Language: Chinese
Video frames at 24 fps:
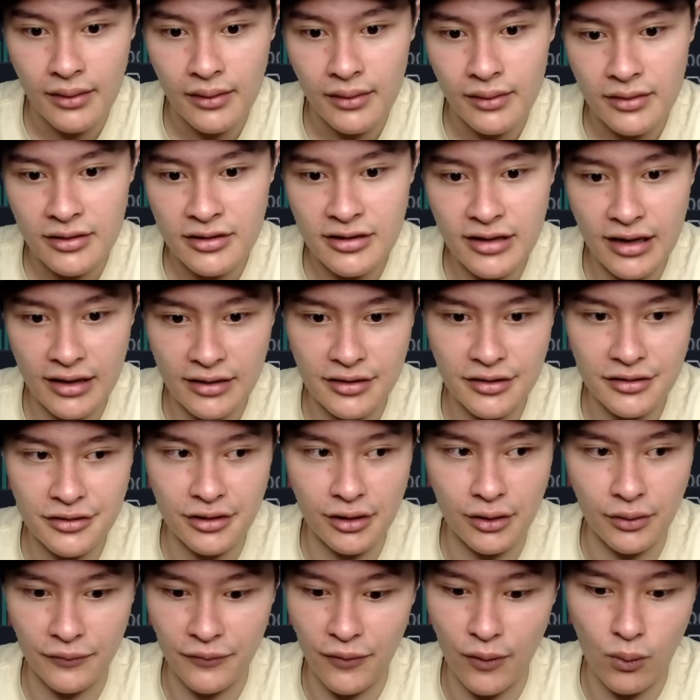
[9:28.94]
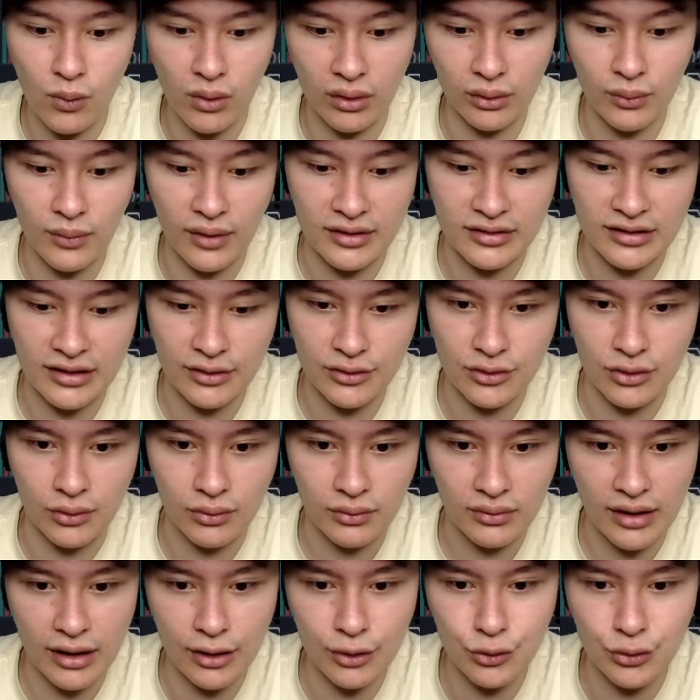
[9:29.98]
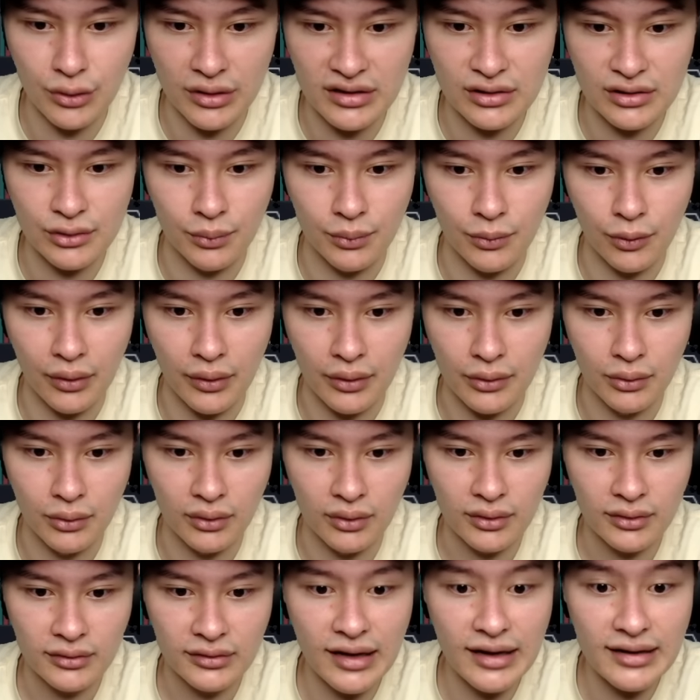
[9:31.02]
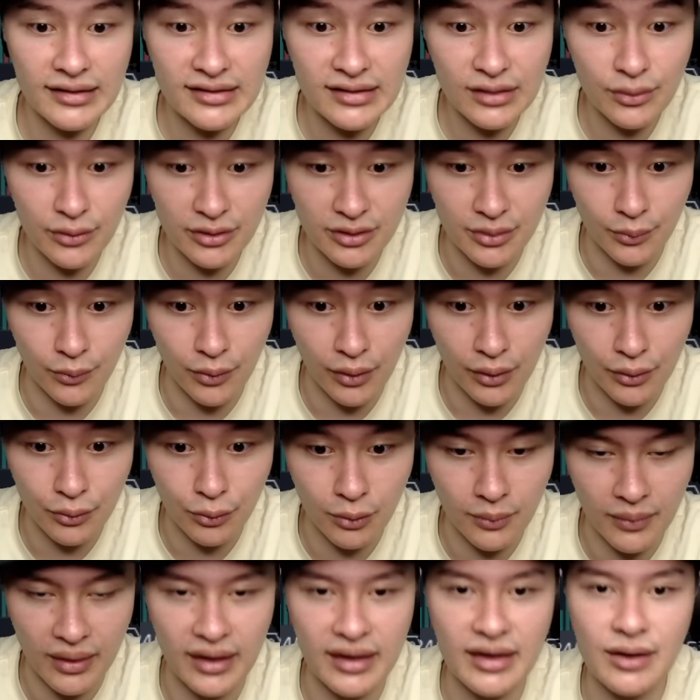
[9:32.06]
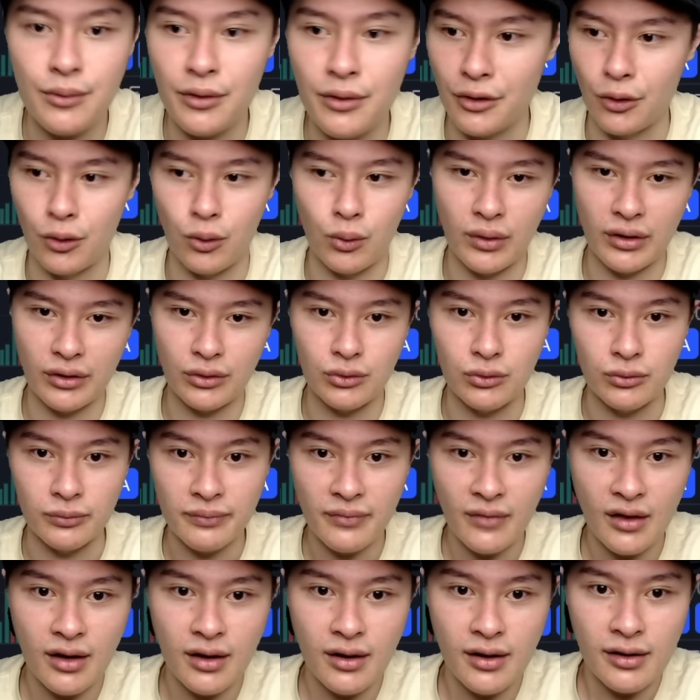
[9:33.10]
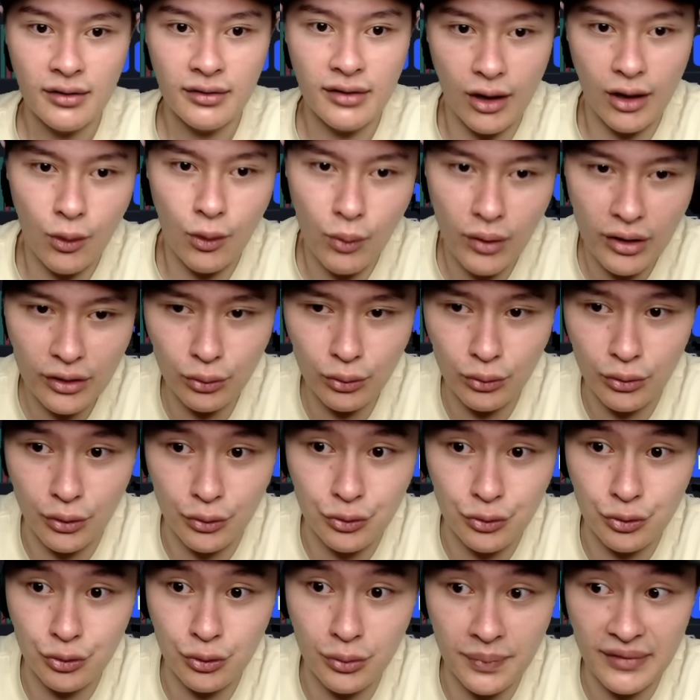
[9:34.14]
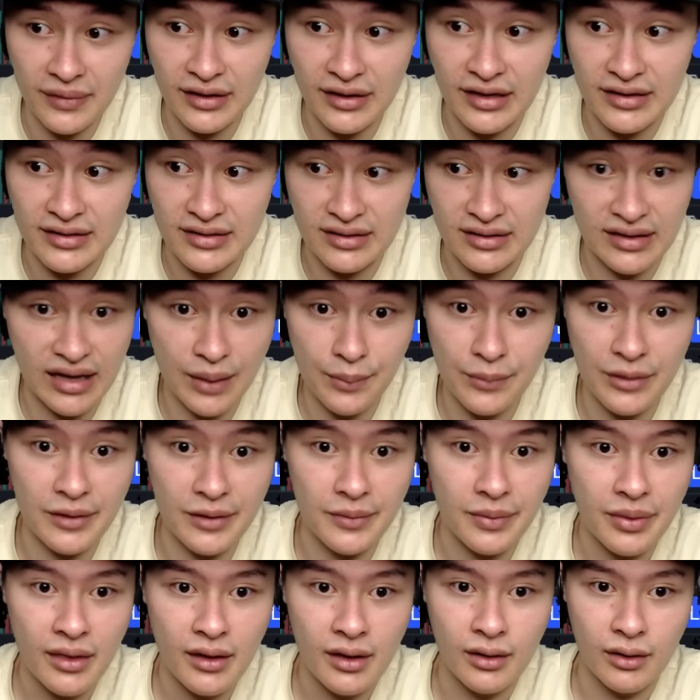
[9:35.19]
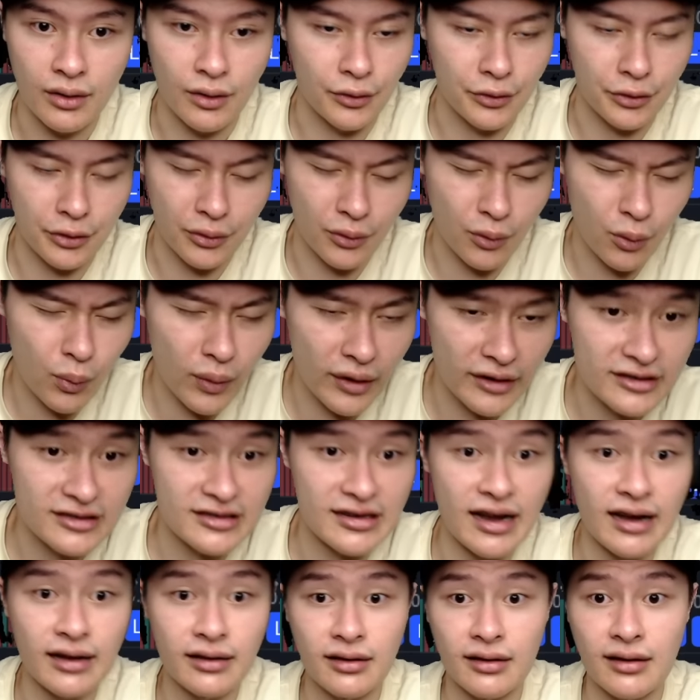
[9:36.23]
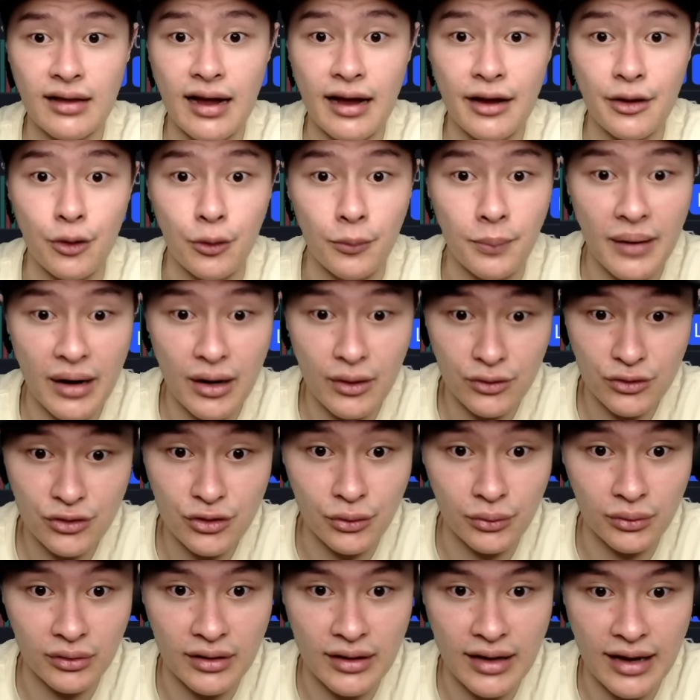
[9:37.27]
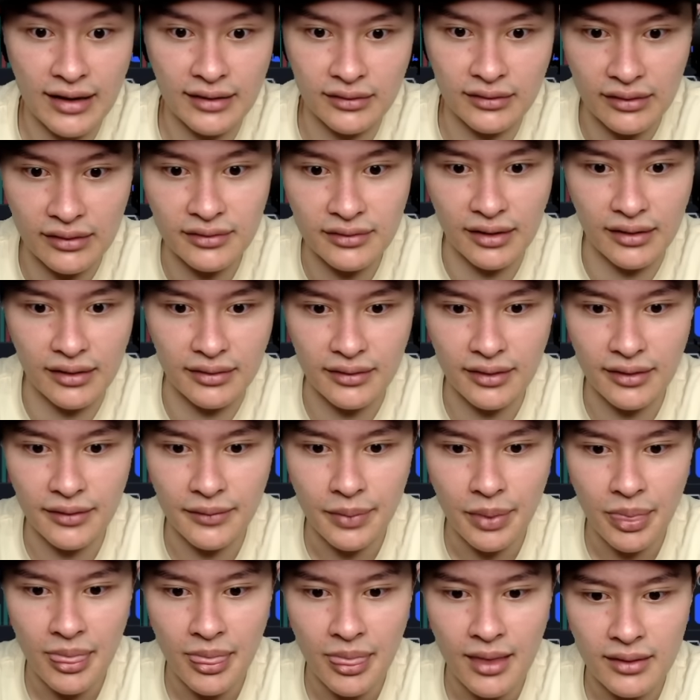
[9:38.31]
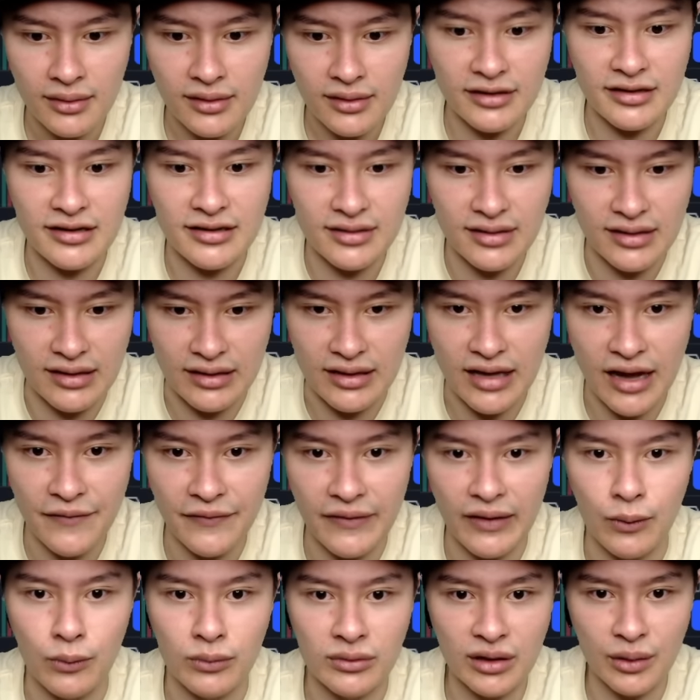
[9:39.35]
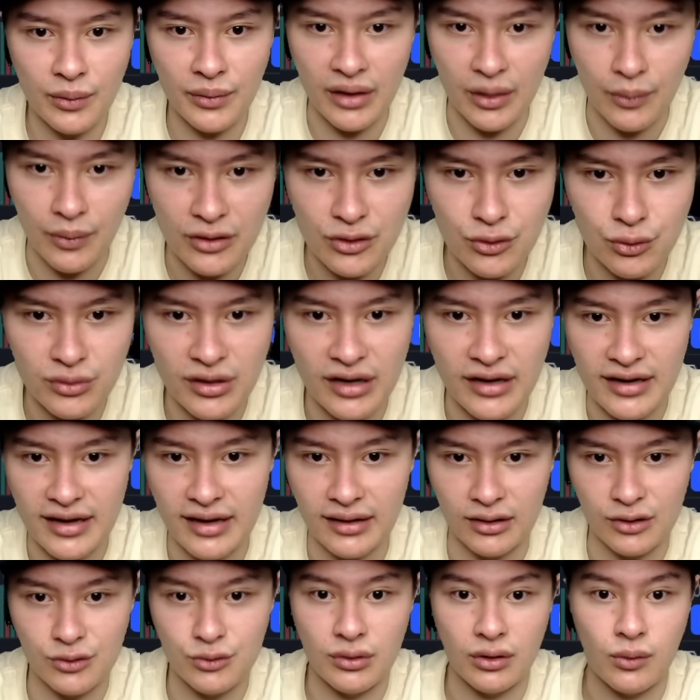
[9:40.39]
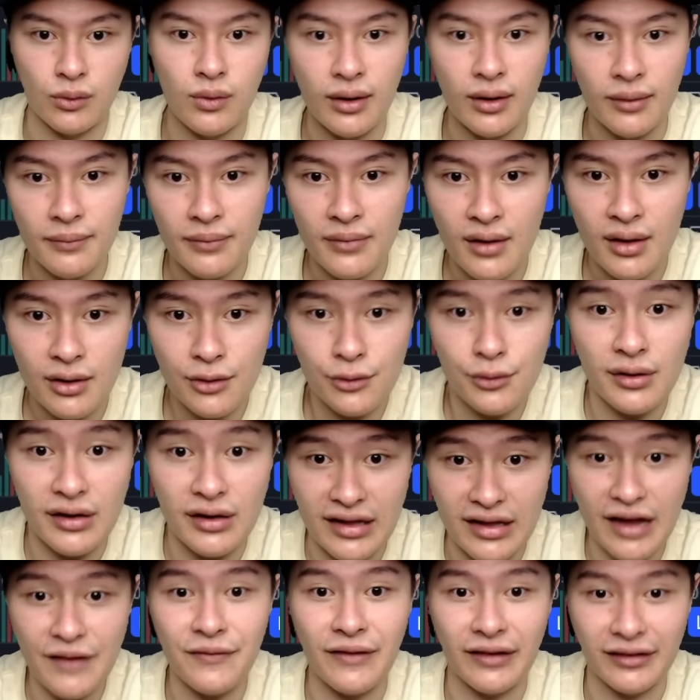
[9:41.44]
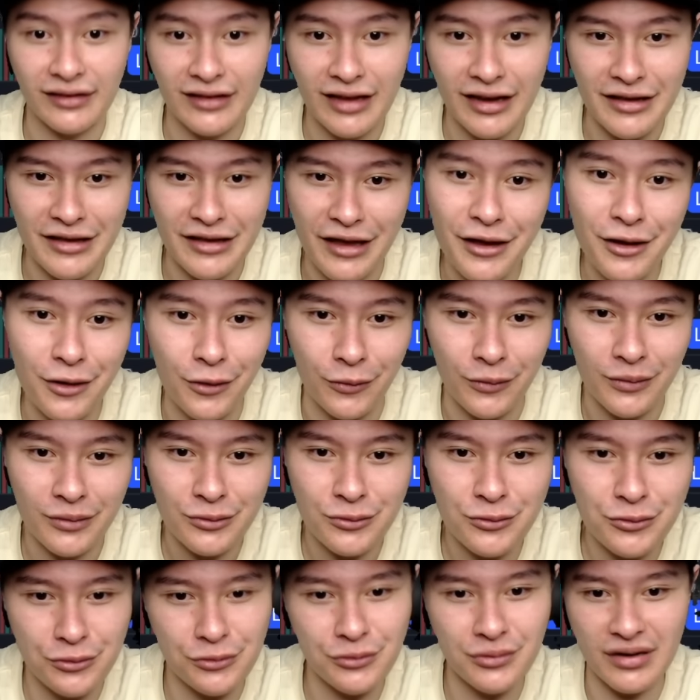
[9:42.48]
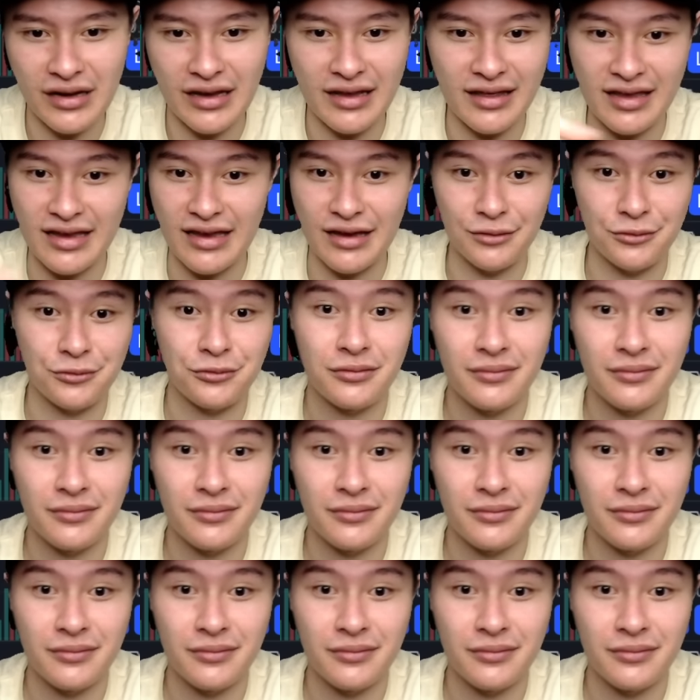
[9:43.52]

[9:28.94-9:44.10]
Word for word: 上市之后疯狂的往上冲，然后随即我们回落了。大家记得为什么回落吗？因为有灰度，那灰度有 GBTC，他们哦有换仓的啦，有抛售的啦等等的。那其实以太坊我认为也会出现一样的状况，因为以太坊也有 GETH，